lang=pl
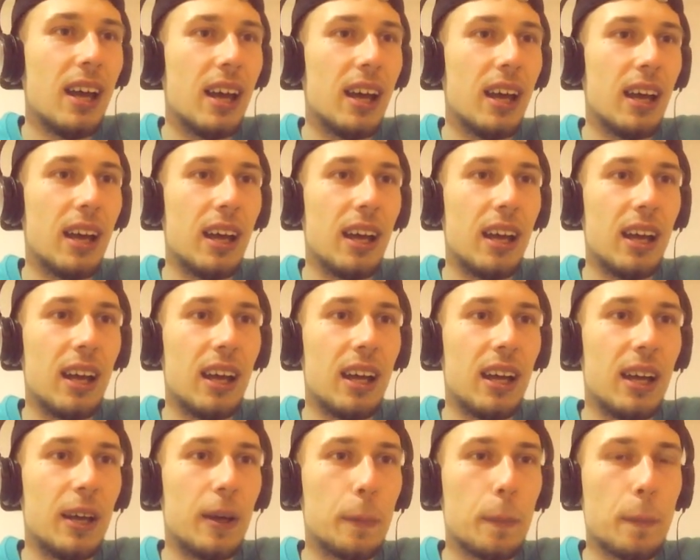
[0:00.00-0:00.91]

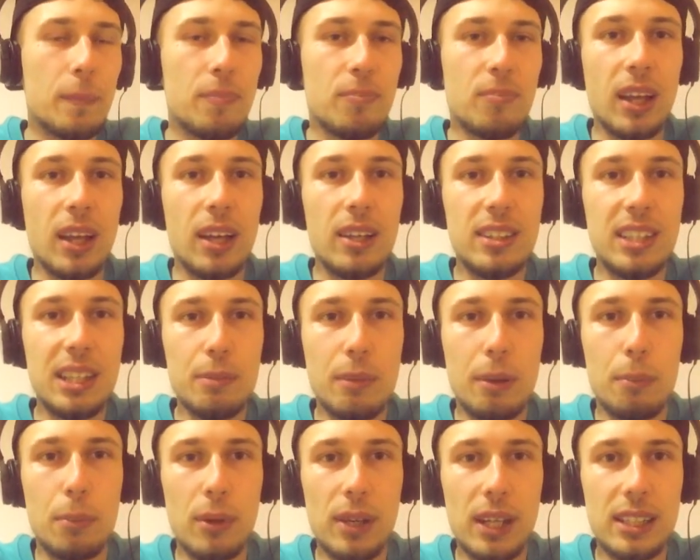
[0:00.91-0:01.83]
E, nie
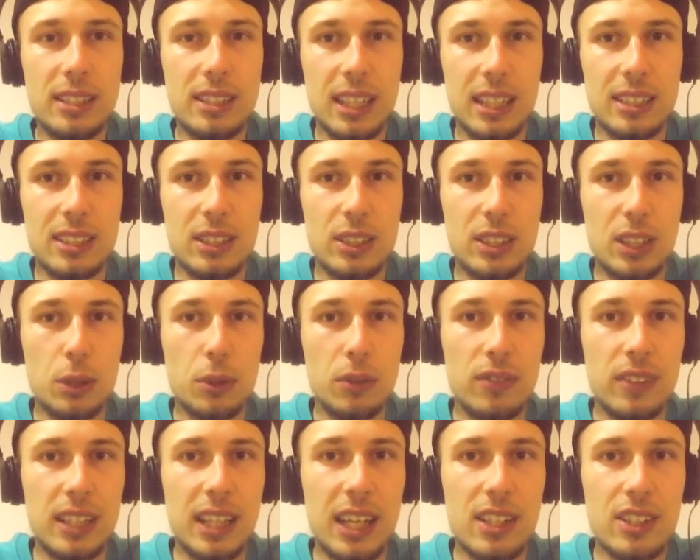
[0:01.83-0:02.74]
mam pojęcia, co się
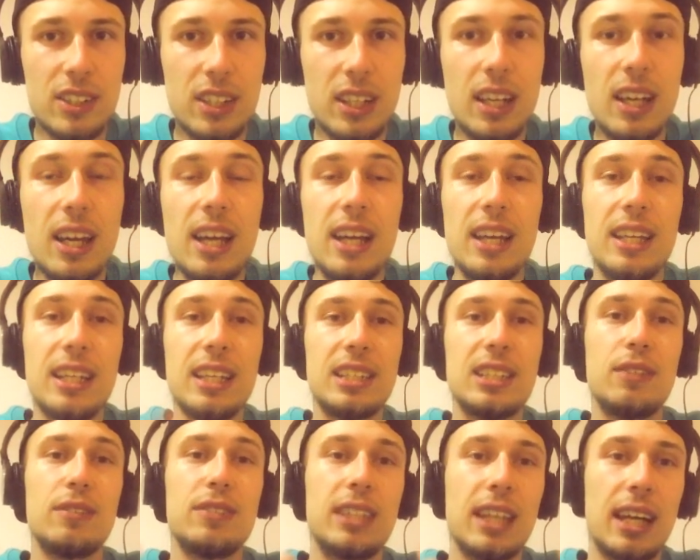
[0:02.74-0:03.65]
tu wydarzy i
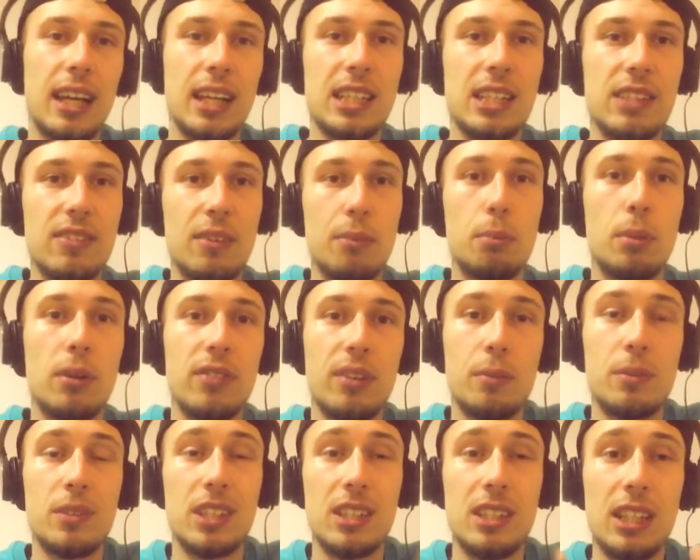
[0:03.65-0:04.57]
jeszcze w sekrecie wam
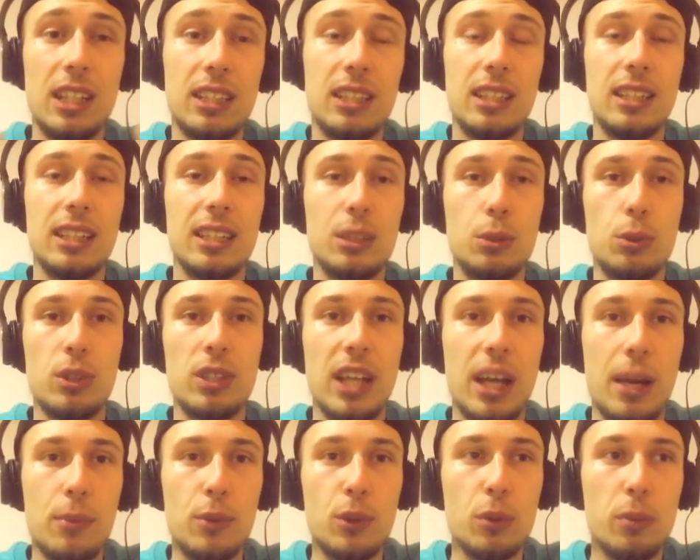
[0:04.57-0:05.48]
powiem, że nigdy nie
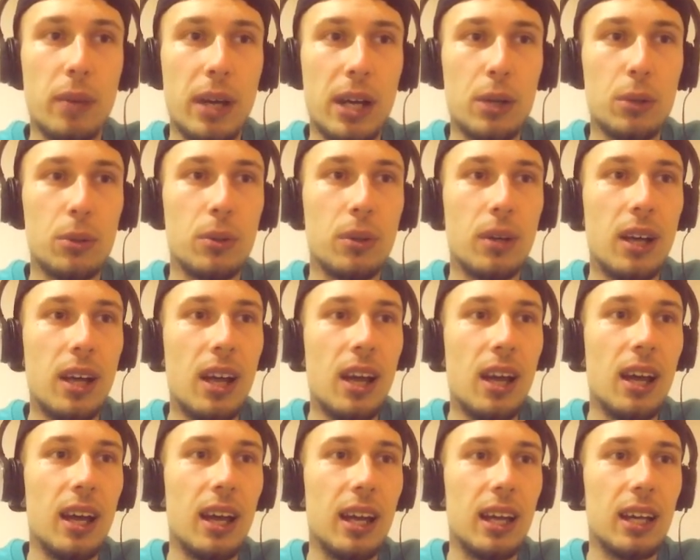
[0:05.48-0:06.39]
słyszałem numeru,
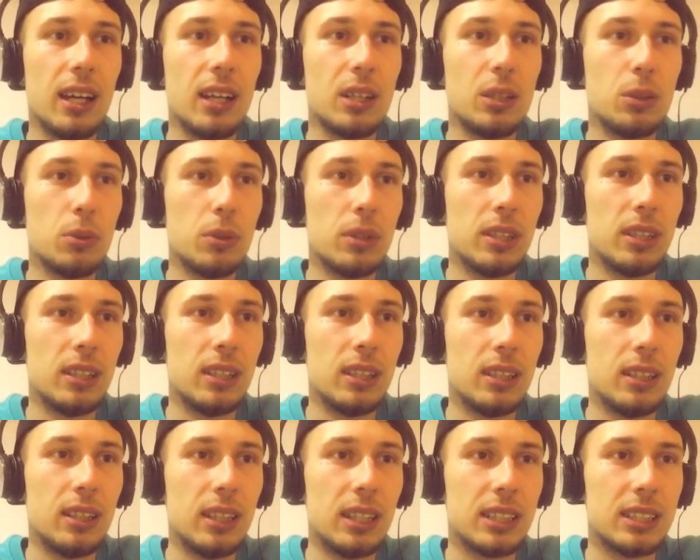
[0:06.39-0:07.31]
e,
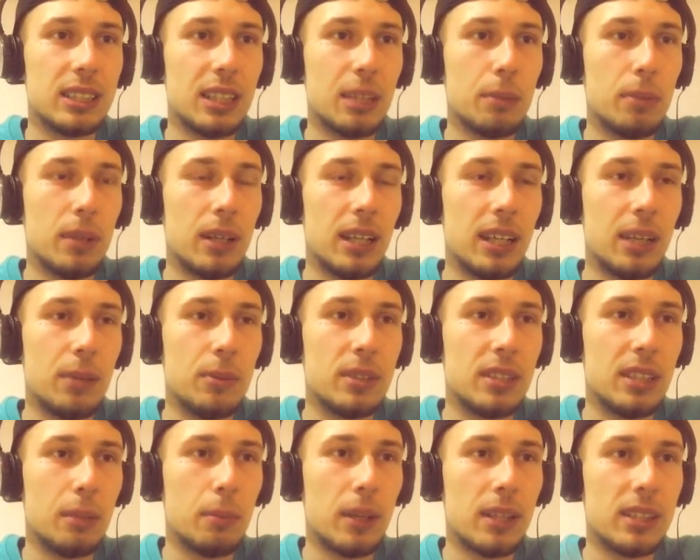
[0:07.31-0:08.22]
który jest chyba
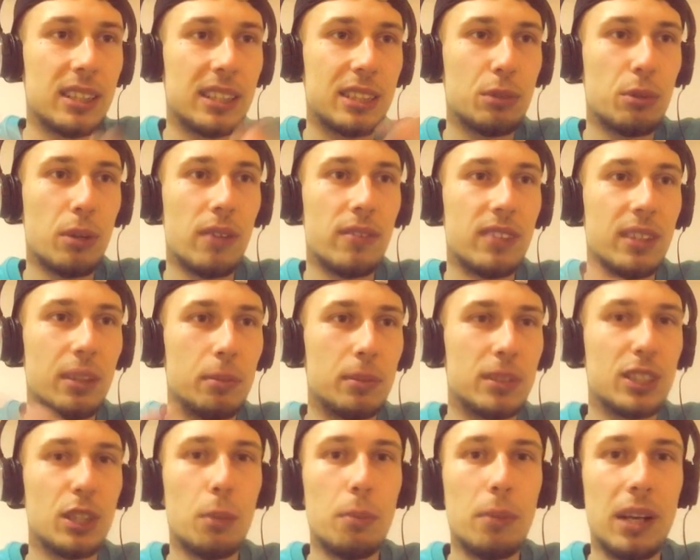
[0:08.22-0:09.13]
jakimś najbardziej sławnym,
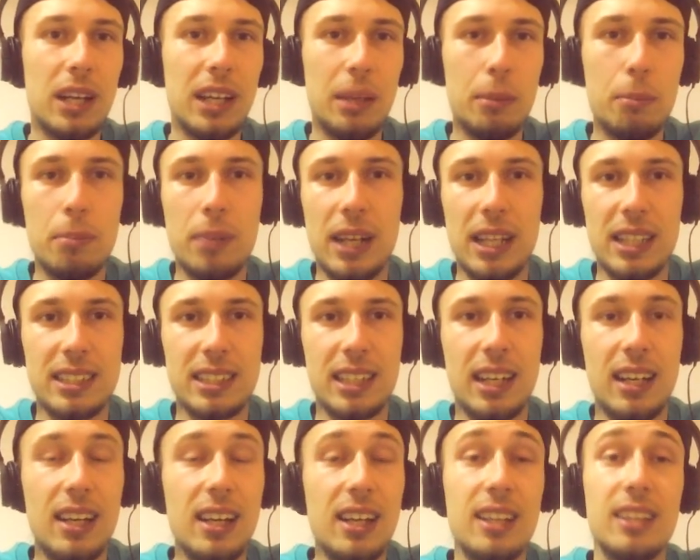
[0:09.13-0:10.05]
Sobel
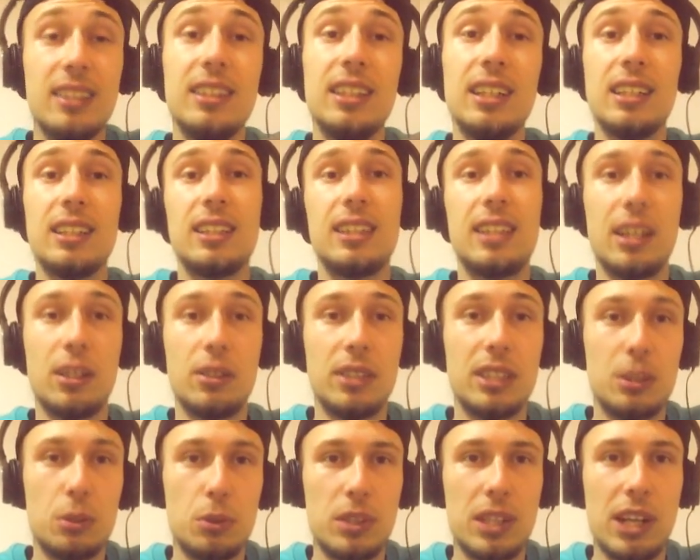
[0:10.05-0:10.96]
Impreza. Nigdy tego
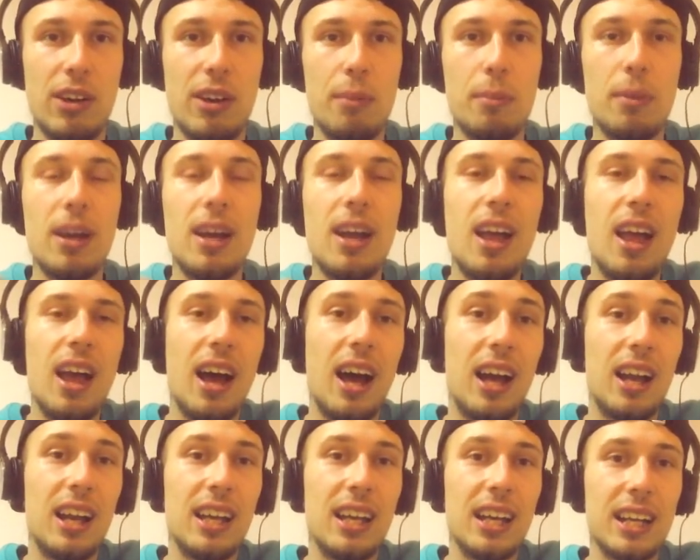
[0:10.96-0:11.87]
nie słyszałem,
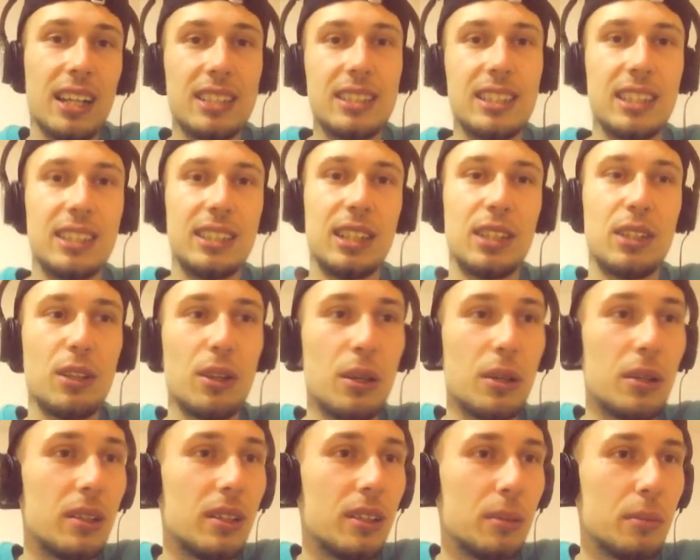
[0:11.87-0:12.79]
ale jak chcecie,
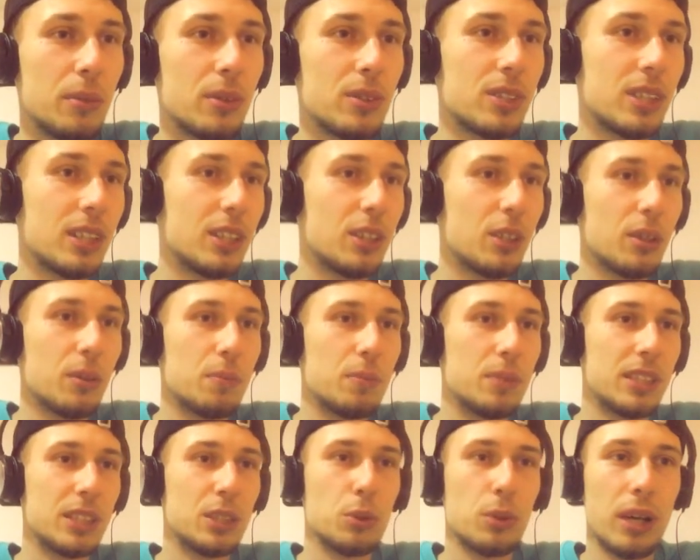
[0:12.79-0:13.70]
to może to
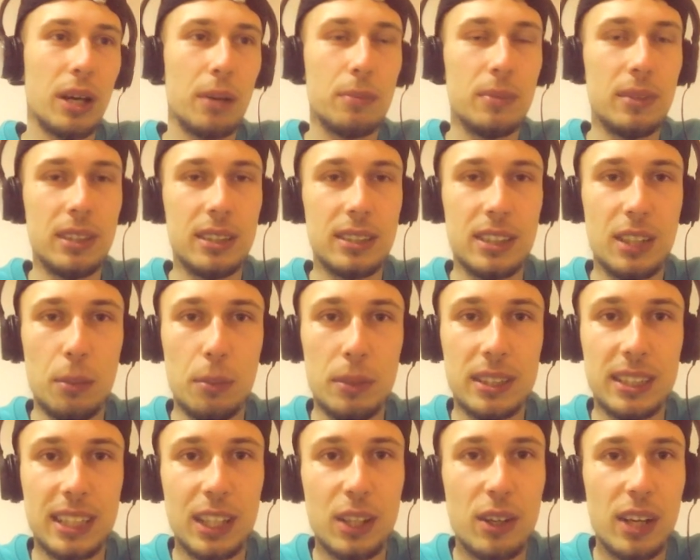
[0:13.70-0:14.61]
przesłucham i
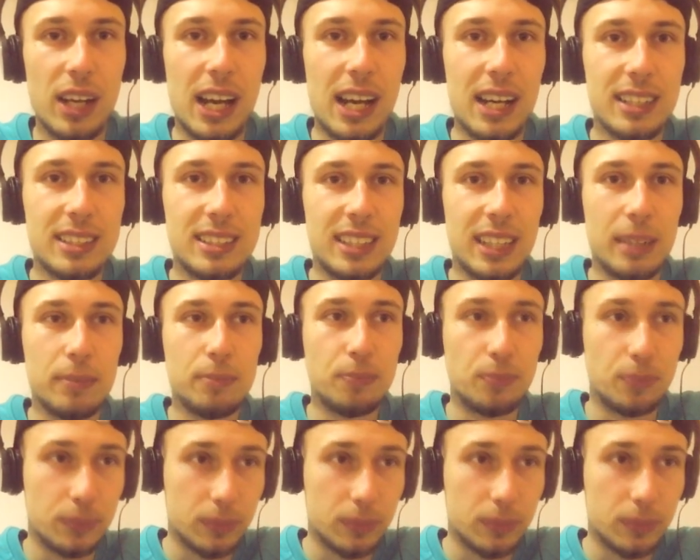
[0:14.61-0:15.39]
zrobię z tego reakcję.